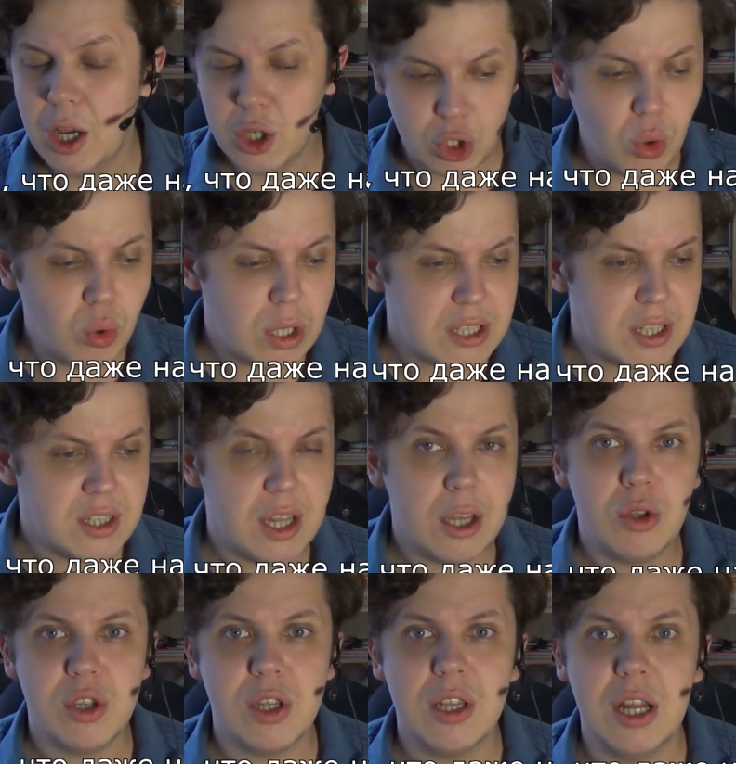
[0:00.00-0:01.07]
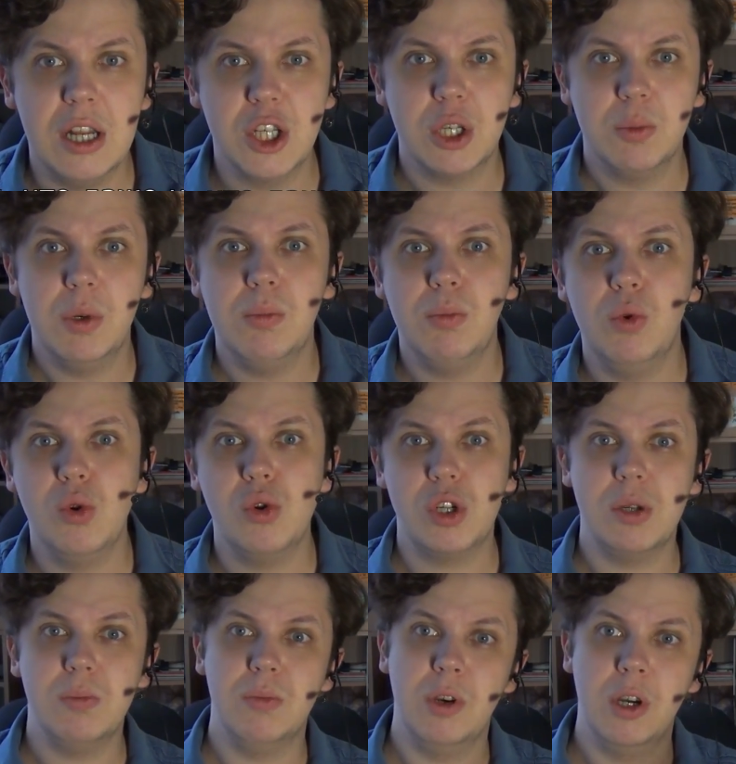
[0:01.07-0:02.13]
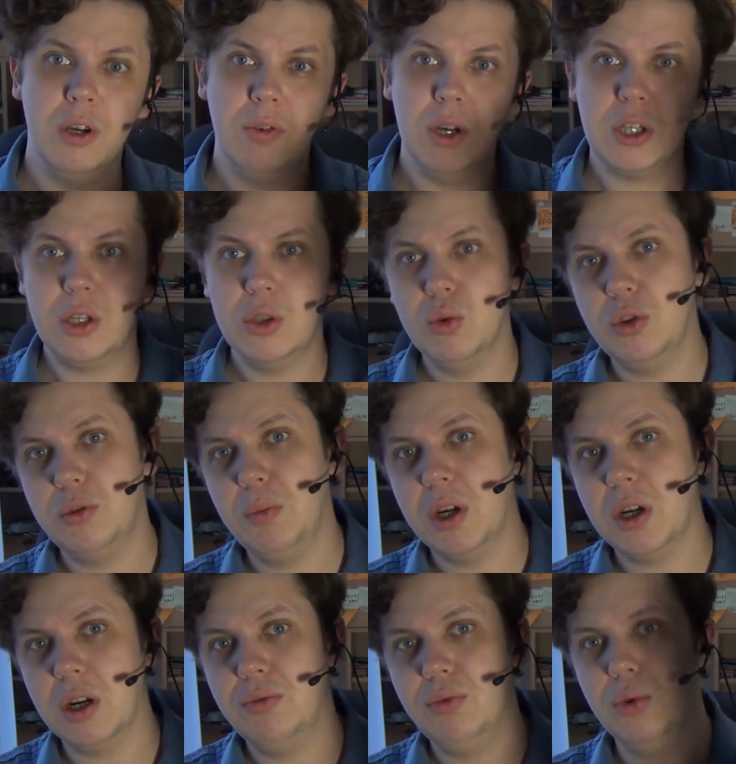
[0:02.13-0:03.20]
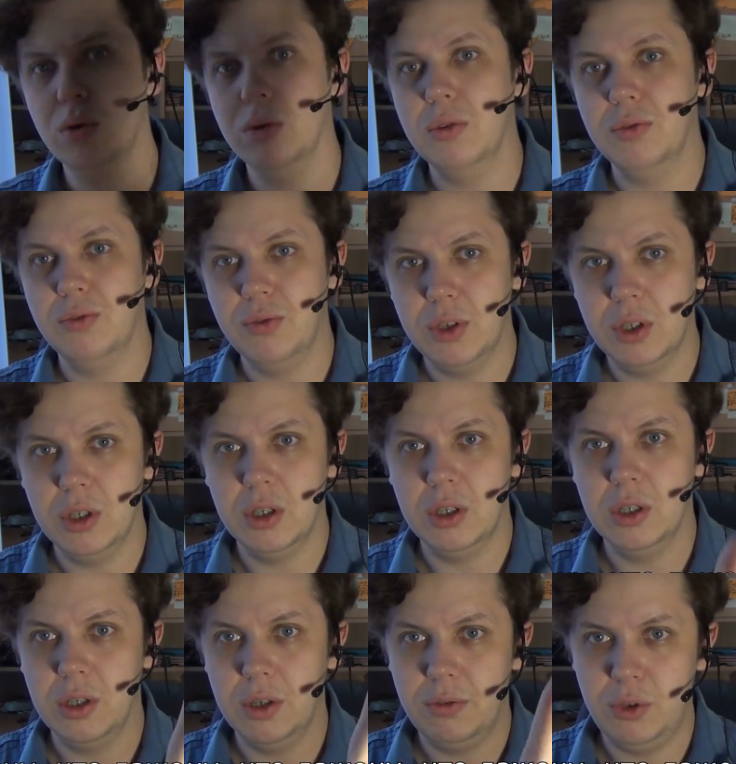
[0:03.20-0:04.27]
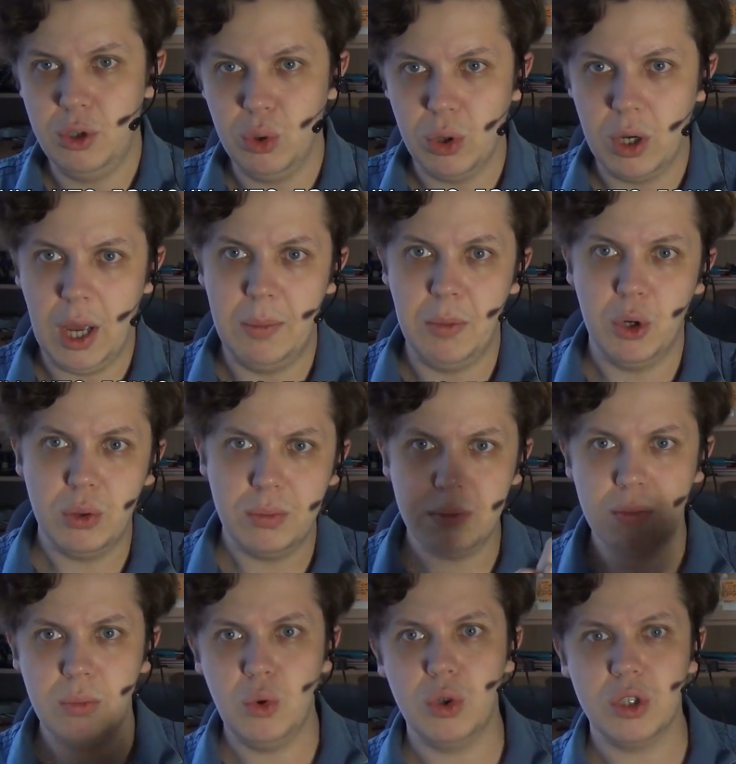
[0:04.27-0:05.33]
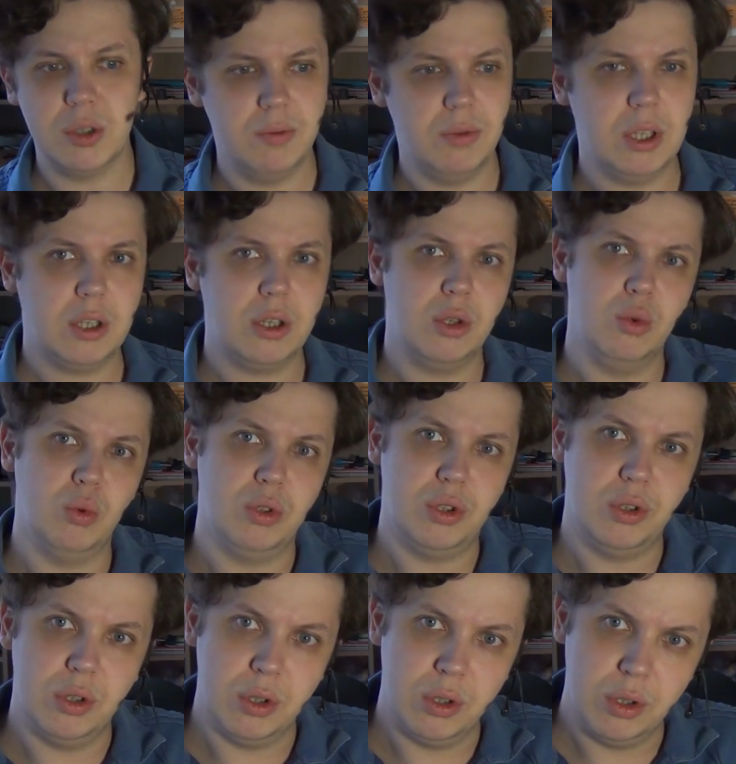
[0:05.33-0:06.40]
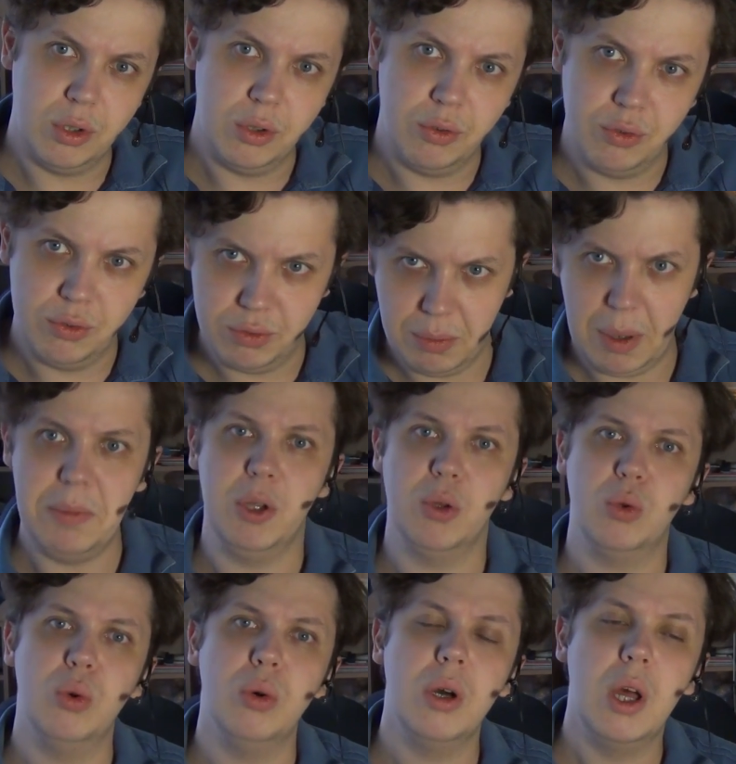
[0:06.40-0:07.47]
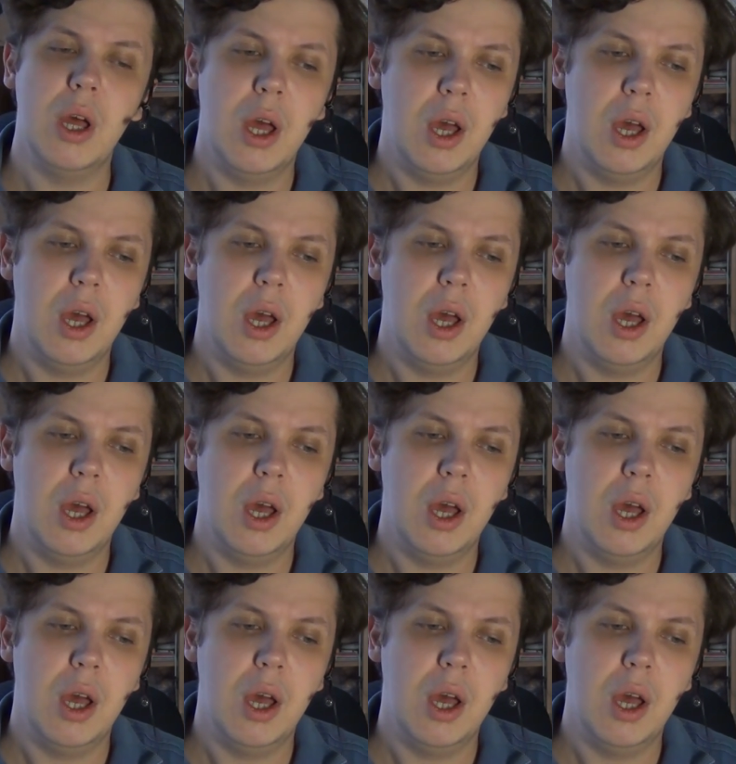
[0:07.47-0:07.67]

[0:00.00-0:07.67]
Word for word: Что у нас остается дальше? Мы можем э, воткнуть микрофон в э, видеокамеру, можем воткнуть э, в мобилку,